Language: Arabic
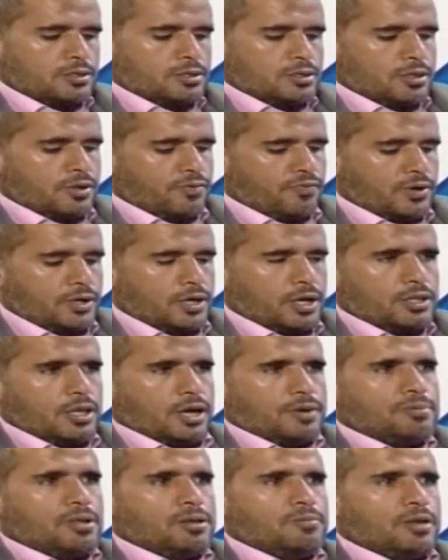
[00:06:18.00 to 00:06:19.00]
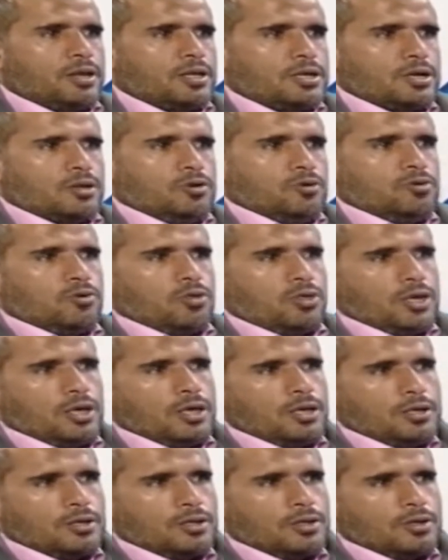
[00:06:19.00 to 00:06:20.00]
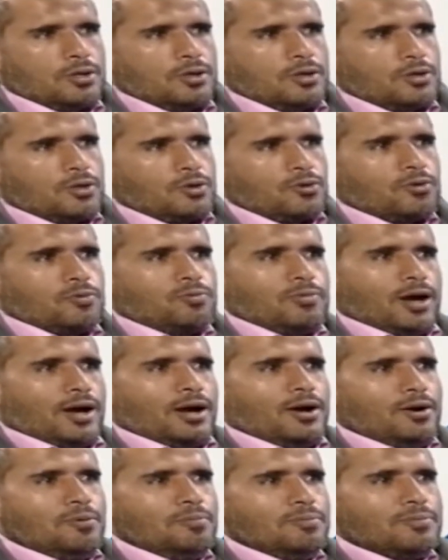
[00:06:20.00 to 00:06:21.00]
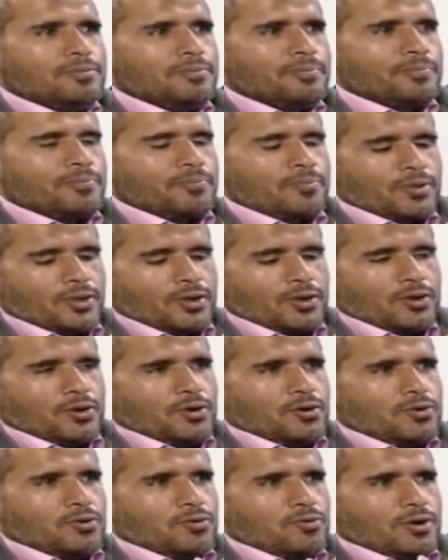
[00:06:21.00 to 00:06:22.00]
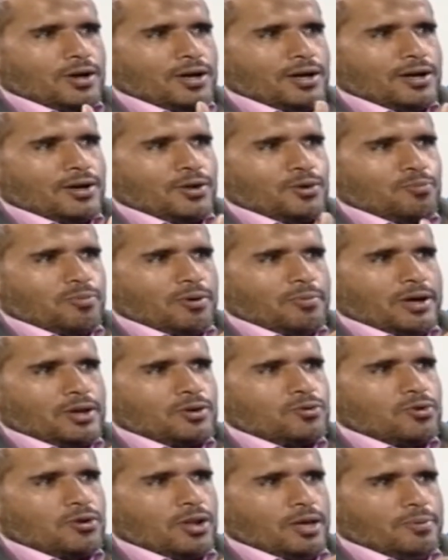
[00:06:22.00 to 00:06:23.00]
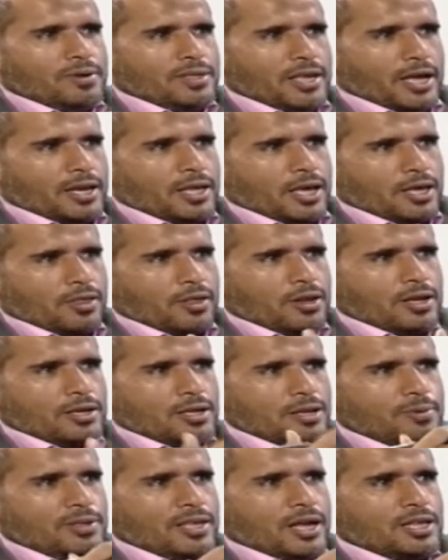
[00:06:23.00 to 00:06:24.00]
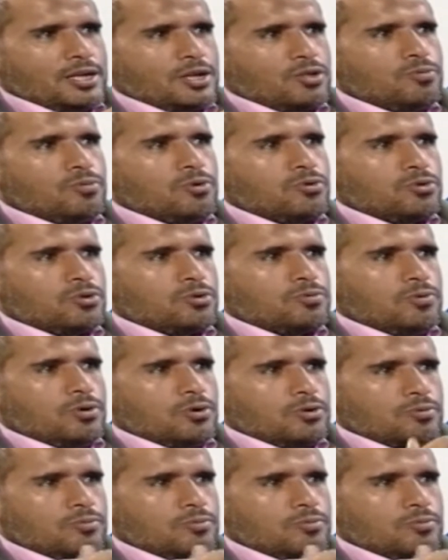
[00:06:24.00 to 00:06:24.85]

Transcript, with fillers: فقط عبد الملك الحوثي يكون معاهم وربما نقول احمد علي ايضا لكن احمد علي قد موجود بحكم